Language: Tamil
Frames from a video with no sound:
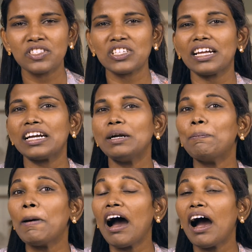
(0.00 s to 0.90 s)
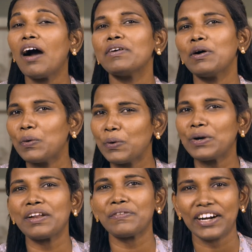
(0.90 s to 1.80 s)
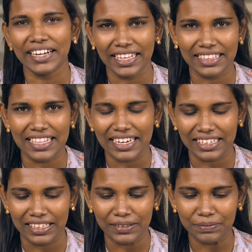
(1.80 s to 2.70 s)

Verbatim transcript: ஜனங்கள் பாவ உணர்வு அடைந்தார்கள்